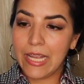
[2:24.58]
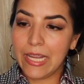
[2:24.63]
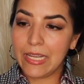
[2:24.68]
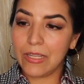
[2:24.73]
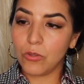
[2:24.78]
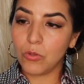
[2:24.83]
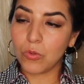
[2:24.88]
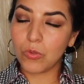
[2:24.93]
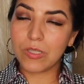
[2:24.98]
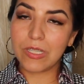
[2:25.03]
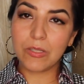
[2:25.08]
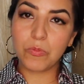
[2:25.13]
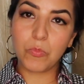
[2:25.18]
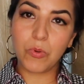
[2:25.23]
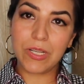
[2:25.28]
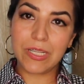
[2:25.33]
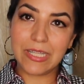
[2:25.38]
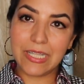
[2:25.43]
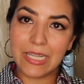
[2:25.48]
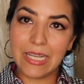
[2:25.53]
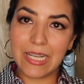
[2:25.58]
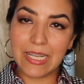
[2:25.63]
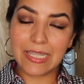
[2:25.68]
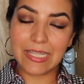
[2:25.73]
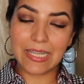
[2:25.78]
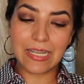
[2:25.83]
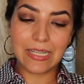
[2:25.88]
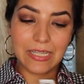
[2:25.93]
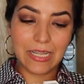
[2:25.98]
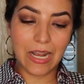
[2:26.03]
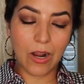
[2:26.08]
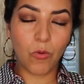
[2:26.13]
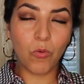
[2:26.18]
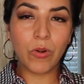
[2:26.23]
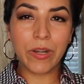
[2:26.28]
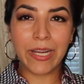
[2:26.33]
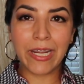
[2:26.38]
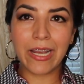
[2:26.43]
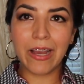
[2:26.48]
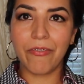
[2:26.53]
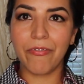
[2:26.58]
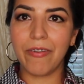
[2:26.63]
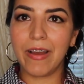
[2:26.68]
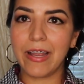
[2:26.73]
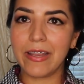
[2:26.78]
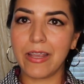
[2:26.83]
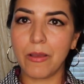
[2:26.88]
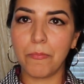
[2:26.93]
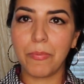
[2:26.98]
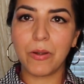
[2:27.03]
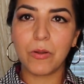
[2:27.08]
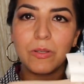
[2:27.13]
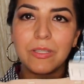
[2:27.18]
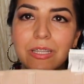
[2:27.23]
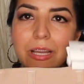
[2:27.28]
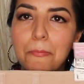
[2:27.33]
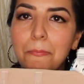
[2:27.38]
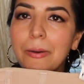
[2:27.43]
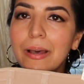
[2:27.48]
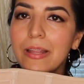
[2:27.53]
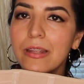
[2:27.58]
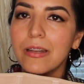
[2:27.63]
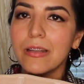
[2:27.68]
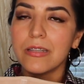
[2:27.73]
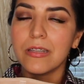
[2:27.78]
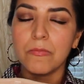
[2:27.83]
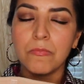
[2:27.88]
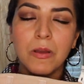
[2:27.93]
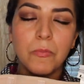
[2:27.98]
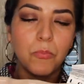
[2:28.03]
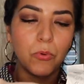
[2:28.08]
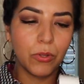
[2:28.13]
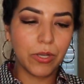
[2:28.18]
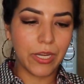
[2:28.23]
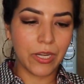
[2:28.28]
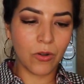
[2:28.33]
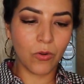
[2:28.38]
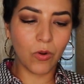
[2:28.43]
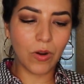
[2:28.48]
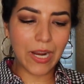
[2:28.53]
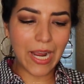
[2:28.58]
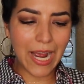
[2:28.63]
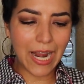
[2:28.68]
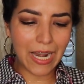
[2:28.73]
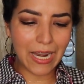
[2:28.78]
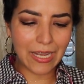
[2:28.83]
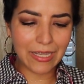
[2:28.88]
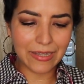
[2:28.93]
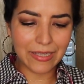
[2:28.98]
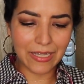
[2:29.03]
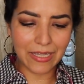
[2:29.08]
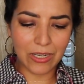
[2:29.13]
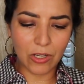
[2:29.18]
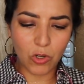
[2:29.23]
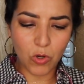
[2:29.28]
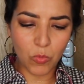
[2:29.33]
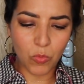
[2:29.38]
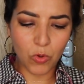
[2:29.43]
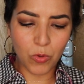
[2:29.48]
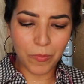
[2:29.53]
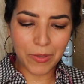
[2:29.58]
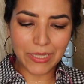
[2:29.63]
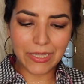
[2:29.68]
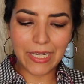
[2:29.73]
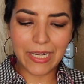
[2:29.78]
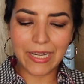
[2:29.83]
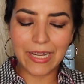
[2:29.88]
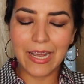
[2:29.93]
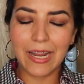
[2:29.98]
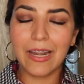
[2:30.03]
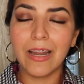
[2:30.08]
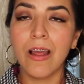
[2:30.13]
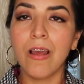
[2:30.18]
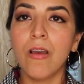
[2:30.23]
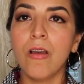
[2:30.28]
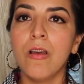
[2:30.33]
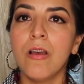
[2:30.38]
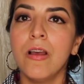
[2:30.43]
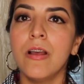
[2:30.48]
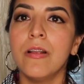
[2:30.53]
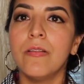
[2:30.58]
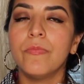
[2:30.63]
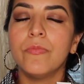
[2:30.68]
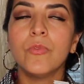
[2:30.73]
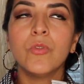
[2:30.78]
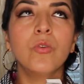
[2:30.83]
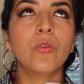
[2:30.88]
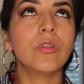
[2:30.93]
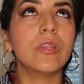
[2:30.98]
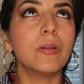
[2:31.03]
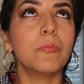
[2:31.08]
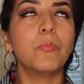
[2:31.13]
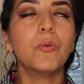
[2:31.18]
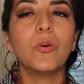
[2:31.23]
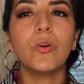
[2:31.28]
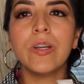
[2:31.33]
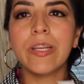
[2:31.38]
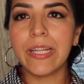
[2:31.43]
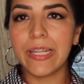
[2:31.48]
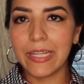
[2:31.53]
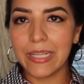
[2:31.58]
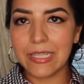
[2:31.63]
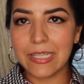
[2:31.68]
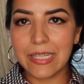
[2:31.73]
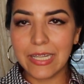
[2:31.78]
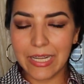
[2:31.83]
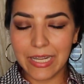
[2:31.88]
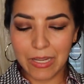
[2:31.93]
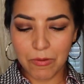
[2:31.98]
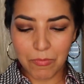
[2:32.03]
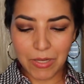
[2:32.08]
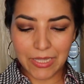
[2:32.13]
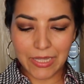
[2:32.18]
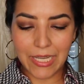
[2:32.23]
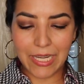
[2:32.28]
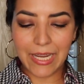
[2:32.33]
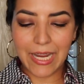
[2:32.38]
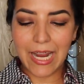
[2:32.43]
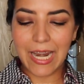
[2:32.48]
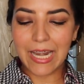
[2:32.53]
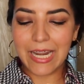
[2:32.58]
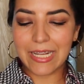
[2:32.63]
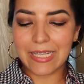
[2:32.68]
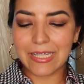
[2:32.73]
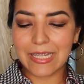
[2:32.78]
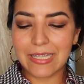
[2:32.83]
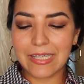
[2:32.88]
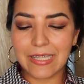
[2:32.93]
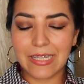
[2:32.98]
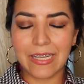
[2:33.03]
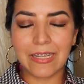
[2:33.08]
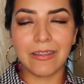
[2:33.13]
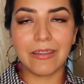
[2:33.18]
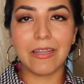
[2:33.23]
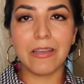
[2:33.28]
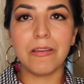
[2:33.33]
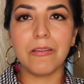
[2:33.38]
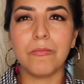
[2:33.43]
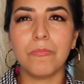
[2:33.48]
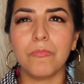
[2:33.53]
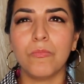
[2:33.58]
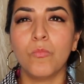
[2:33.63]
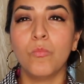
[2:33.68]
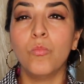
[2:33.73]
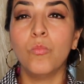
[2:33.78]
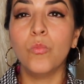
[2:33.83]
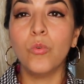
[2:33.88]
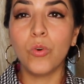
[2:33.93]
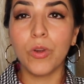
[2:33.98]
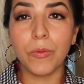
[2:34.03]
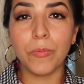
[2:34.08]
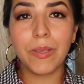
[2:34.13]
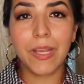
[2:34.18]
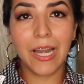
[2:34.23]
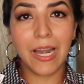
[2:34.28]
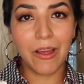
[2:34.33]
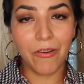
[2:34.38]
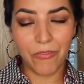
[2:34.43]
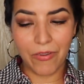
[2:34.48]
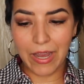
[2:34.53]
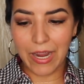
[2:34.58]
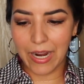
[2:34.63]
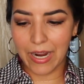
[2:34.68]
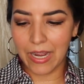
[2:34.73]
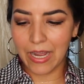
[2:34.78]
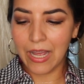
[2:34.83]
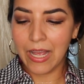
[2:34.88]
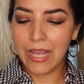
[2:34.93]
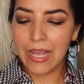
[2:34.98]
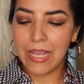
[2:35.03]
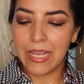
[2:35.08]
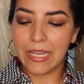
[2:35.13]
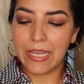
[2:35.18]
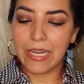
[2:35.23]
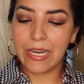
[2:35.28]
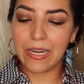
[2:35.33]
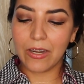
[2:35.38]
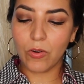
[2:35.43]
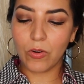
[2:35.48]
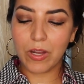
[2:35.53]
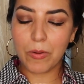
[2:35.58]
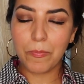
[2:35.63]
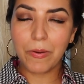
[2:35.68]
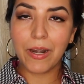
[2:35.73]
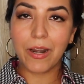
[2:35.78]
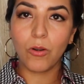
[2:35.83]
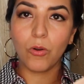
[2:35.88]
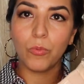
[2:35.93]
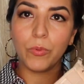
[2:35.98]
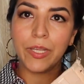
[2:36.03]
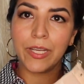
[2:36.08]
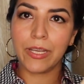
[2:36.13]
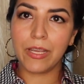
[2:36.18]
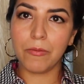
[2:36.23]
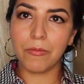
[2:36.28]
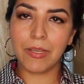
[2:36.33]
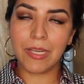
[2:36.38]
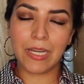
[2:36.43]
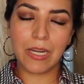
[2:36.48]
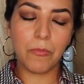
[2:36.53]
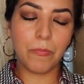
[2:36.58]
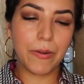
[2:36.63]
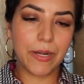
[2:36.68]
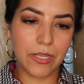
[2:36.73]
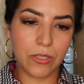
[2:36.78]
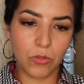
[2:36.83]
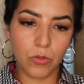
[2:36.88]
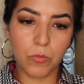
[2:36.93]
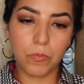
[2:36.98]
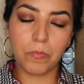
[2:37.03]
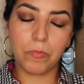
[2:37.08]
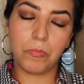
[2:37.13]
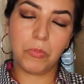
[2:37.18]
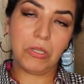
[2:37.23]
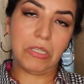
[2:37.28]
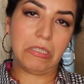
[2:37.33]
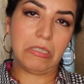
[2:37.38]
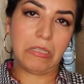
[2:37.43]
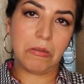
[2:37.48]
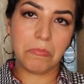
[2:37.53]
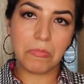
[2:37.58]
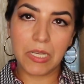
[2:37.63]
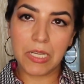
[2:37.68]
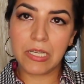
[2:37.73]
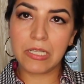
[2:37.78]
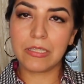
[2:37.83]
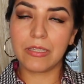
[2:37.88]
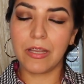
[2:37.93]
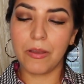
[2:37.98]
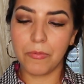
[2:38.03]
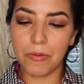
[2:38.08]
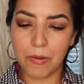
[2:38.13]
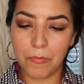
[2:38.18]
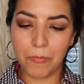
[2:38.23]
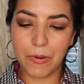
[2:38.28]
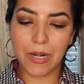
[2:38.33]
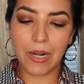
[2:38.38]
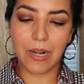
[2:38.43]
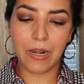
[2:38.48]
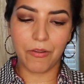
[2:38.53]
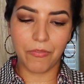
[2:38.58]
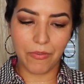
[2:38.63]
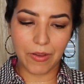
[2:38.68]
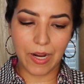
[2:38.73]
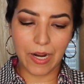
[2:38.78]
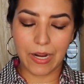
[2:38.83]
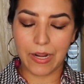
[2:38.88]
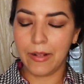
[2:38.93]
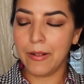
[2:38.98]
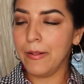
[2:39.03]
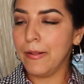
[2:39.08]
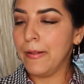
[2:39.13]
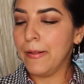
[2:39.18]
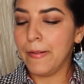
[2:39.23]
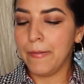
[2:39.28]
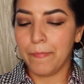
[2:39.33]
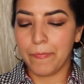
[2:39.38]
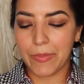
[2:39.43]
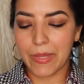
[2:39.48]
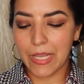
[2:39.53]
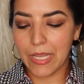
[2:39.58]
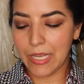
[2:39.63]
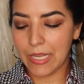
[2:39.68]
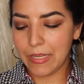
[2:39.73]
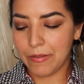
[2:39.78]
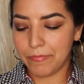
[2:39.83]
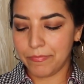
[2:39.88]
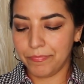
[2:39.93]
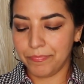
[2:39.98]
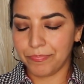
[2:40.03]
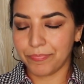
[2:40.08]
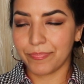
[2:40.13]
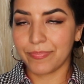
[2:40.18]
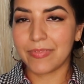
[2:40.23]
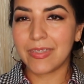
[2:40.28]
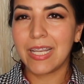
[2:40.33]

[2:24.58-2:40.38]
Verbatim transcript: Entonces pues sí, esa es la única falla, pero está padrísima porque no cala, tiene como un material... No te puedo ni decir qué material es, se siente muy bien la faja y creo que para lo bien que viene el precio, pues también está bien para la faja. Em,